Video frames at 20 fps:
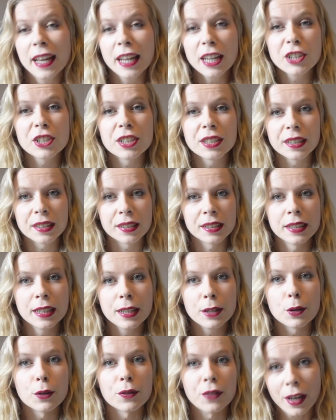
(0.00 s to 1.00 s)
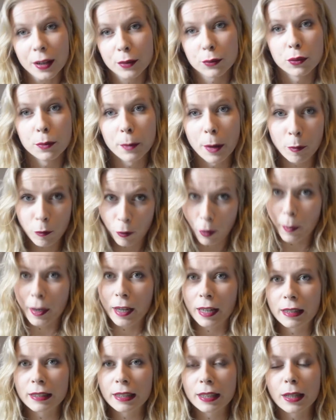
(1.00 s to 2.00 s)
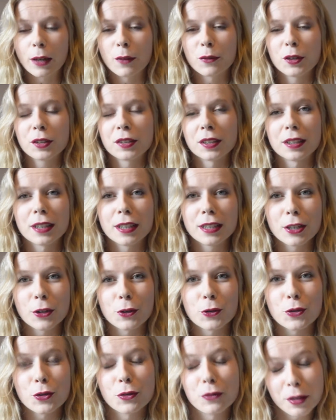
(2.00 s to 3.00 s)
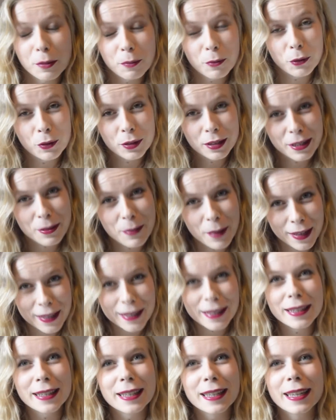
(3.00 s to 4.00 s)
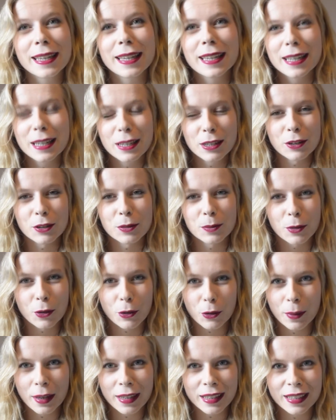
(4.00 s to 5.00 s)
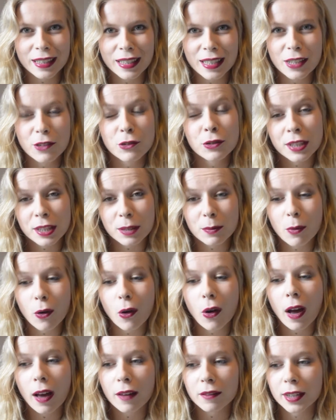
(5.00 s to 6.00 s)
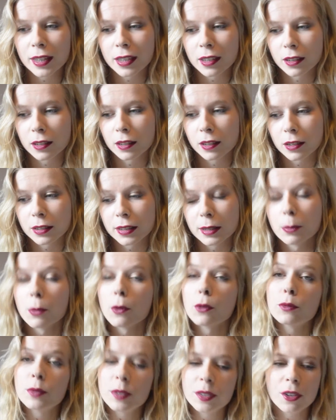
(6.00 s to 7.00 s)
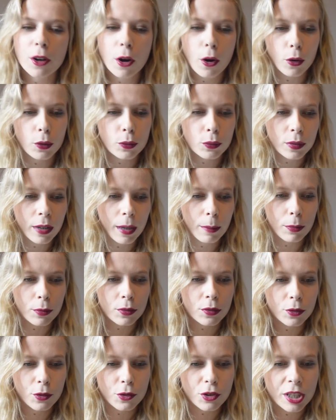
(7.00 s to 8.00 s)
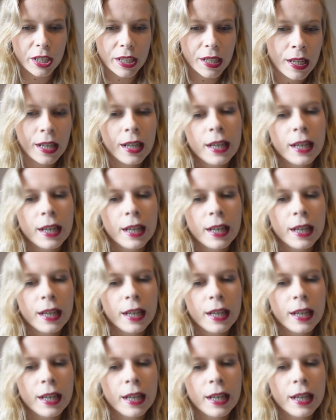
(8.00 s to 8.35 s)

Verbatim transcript: et j'ai décidé de le faire sous le même format que la dernière fois, c'est-à-dire que je vais me démaquiller et euh, me remaquiller uniquement avec euh, des produits Dior, en tout cas pour ce que j'ai.